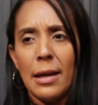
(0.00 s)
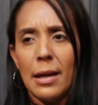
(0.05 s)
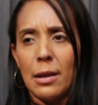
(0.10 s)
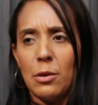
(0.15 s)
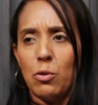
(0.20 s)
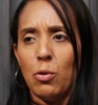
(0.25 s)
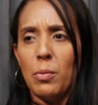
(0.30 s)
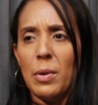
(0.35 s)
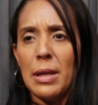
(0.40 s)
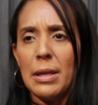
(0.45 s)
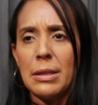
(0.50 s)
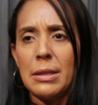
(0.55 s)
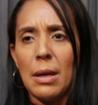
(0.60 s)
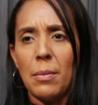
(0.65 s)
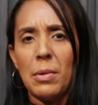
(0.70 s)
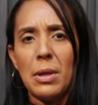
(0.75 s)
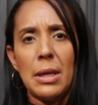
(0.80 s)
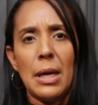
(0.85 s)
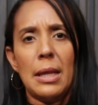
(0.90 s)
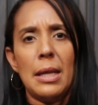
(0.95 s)
Y tú me dices a
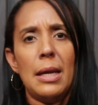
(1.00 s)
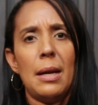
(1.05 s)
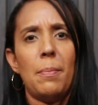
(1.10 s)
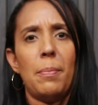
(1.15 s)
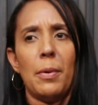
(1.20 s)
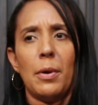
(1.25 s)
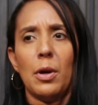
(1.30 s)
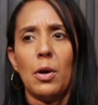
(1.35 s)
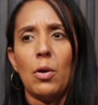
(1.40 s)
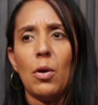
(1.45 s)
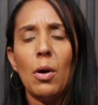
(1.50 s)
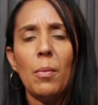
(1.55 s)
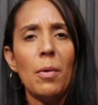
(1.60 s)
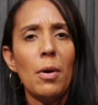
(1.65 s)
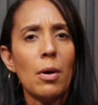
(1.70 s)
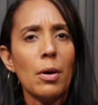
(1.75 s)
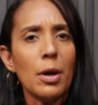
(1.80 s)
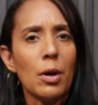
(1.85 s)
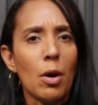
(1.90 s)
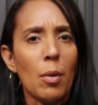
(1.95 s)
mí, Yadira, pero ¿y
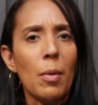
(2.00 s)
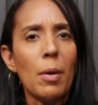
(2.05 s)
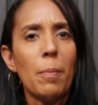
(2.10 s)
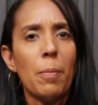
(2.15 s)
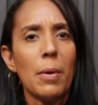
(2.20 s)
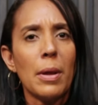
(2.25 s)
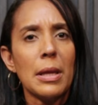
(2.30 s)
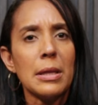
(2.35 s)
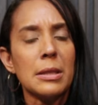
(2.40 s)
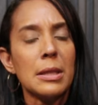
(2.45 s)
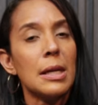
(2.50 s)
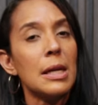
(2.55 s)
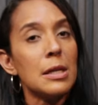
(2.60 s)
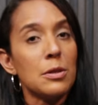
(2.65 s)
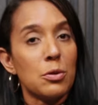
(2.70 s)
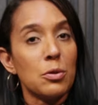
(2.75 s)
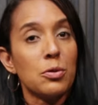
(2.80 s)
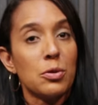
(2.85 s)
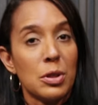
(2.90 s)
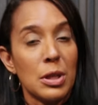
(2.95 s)
cómo, y cómo puede ser
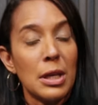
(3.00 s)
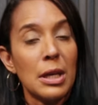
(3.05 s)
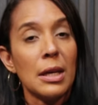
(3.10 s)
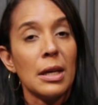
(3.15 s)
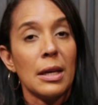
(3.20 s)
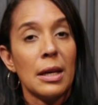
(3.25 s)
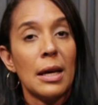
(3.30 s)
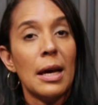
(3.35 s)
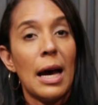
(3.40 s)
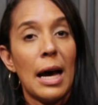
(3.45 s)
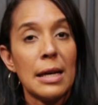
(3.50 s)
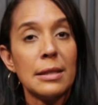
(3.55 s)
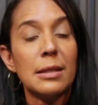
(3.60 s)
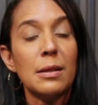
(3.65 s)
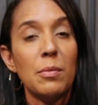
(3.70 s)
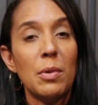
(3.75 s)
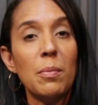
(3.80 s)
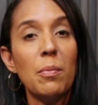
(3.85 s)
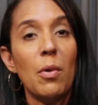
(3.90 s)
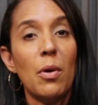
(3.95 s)
eso? Sí, así
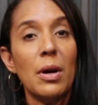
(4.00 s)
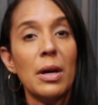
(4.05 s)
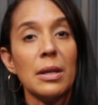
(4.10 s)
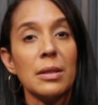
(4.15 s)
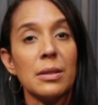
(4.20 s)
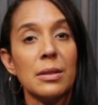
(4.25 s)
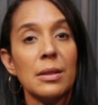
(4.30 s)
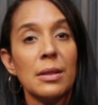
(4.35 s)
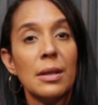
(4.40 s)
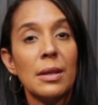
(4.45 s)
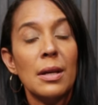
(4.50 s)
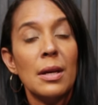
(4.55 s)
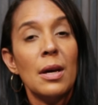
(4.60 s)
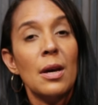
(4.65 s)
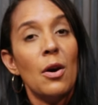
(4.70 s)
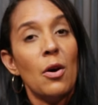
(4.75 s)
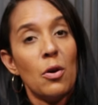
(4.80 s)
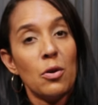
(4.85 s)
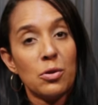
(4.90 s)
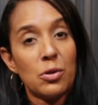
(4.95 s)
mismo es.
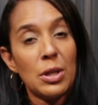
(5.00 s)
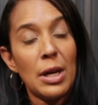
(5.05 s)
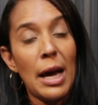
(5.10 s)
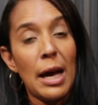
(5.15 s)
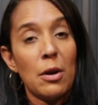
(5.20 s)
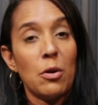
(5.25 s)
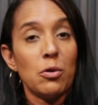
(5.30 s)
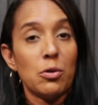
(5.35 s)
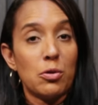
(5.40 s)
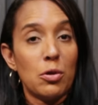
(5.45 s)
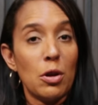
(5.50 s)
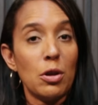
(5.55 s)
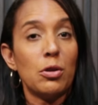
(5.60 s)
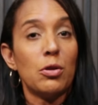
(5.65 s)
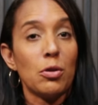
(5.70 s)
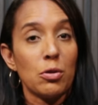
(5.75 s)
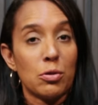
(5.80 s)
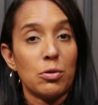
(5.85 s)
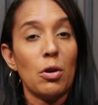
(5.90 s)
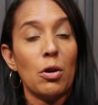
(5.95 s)
O sea,
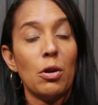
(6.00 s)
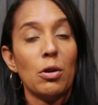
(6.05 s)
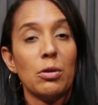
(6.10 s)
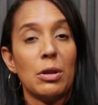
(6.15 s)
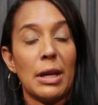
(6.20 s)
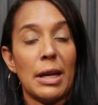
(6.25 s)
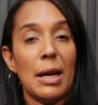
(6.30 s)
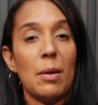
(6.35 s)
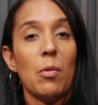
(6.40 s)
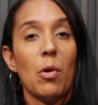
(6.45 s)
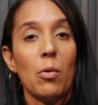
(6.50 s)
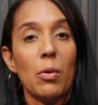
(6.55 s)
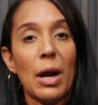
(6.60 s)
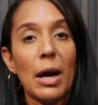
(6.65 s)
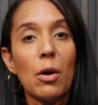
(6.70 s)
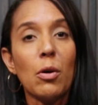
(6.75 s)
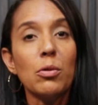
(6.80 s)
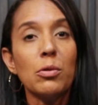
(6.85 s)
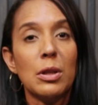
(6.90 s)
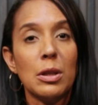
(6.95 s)
nosotros solo tenemos
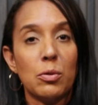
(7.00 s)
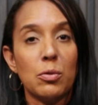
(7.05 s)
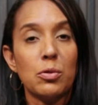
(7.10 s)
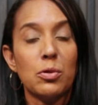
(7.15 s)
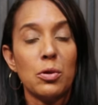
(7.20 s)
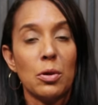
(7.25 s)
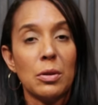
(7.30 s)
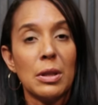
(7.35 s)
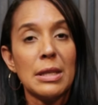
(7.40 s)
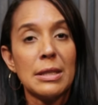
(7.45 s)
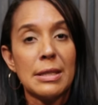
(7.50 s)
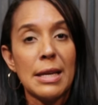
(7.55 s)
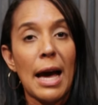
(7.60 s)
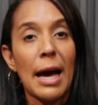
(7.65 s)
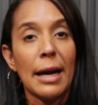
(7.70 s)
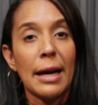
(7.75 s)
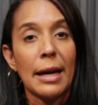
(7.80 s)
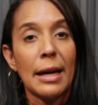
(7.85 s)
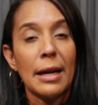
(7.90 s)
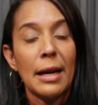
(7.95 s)
una constitución de
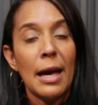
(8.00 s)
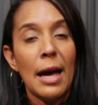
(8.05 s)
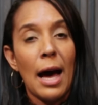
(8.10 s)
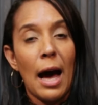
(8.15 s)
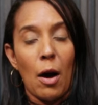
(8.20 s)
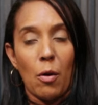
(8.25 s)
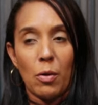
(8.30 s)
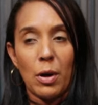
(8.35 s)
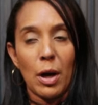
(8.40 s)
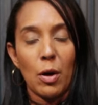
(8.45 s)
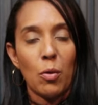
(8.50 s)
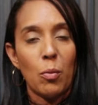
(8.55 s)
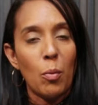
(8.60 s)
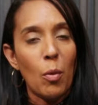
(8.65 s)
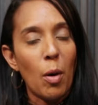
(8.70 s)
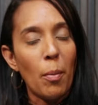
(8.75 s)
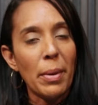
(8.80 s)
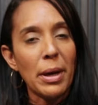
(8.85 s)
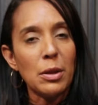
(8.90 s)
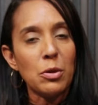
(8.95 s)
sangre, aunque en un
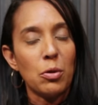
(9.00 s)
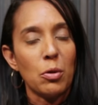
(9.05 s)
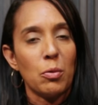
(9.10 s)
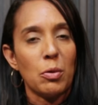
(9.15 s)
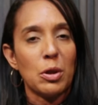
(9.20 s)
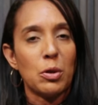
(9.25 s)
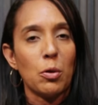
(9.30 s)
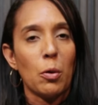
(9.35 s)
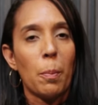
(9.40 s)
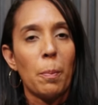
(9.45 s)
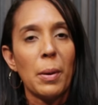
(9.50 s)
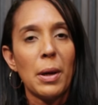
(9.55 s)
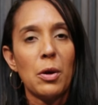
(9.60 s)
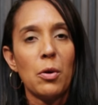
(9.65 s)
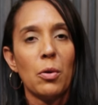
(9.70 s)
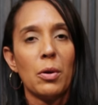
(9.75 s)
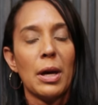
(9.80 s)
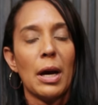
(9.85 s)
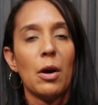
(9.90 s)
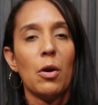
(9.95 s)
momento nuestros
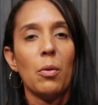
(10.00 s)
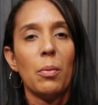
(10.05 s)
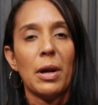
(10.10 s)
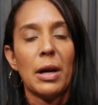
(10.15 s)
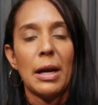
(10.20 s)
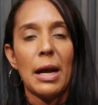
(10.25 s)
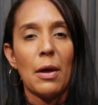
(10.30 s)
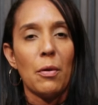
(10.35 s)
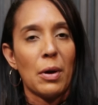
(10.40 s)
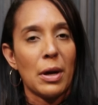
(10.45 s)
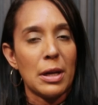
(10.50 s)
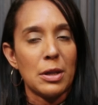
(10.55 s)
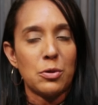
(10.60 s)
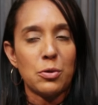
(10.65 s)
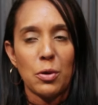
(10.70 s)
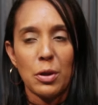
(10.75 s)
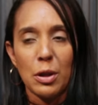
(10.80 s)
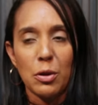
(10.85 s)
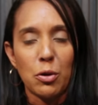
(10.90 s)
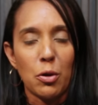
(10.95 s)
pillos que han gobernado han
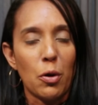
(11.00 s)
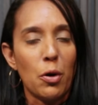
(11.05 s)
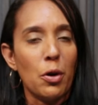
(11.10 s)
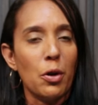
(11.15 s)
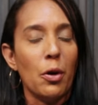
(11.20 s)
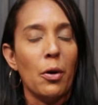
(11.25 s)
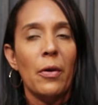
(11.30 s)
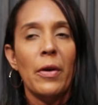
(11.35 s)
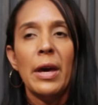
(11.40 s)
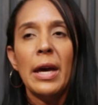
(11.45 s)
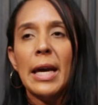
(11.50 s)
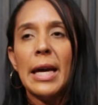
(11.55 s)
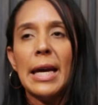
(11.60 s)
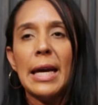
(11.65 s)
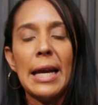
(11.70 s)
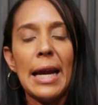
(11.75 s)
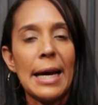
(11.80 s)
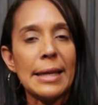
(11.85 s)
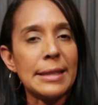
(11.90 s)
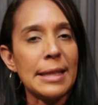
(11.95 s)
hecho de todo
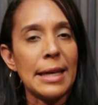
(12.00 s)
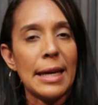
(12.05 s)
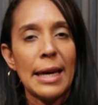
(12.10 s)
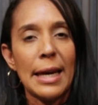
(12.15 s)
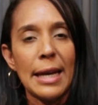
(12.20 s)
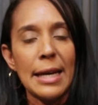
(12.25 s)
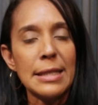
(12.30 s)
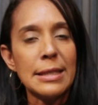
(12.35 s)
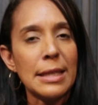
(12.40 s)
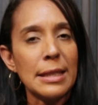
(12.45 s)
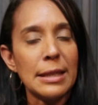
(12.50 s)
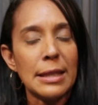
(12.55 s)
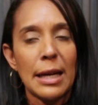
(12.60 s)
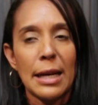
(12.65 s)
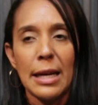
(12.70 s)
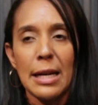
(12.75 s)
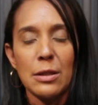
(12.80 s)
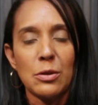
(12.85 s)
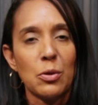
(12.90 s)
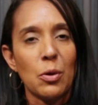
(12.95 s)
y las injerencias
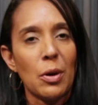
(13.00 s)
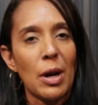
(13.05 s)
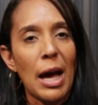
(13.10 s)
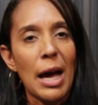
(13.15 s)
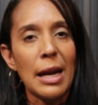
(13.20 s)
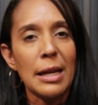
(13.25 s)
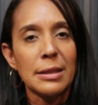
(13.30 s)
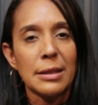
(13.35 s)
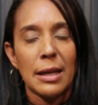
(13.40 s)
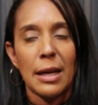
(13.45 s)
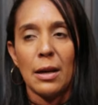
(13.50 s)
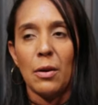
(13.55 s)
internacionales